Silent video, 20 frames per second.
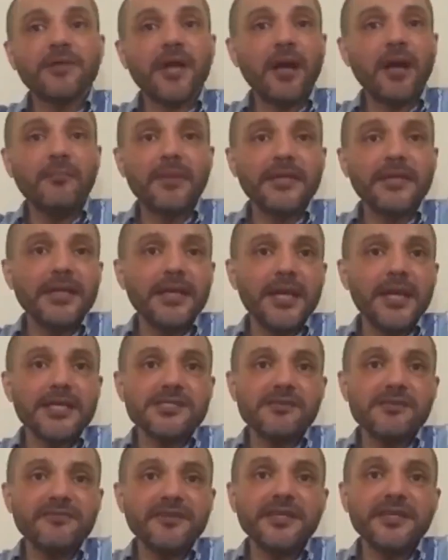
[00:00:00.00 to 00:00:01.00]
الرحمن
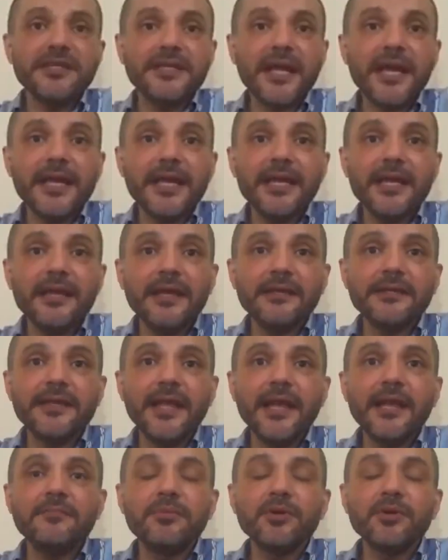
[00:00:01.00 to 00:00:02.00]
للاسف ان ده ايه
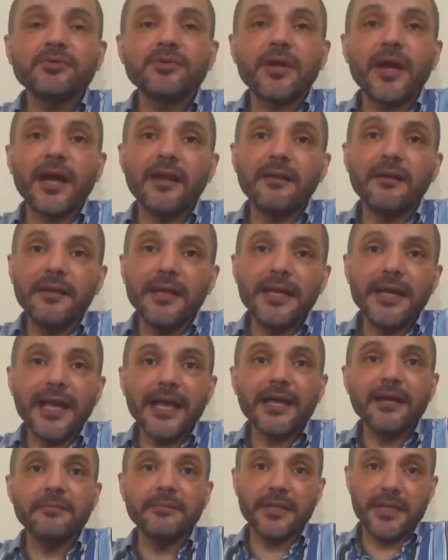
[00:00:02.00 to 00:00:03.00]
ده اللي بيخطر على بال
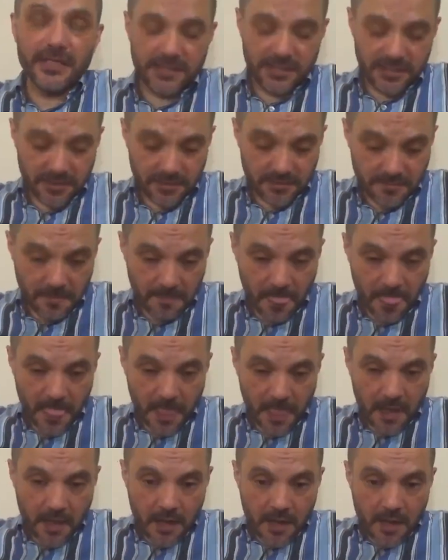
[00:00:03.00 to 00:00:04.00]
اغلب الناس
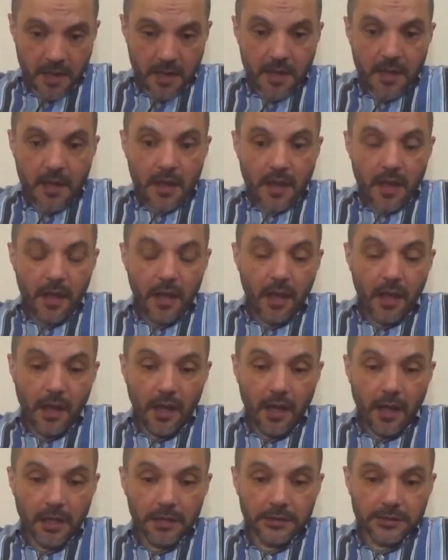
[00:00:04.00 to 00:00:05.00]

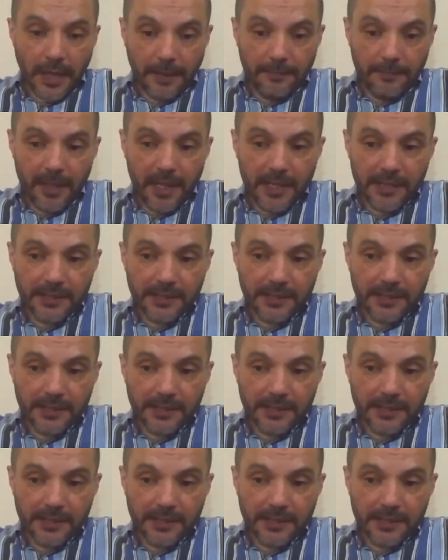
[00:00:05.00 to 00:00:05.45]
آه طيب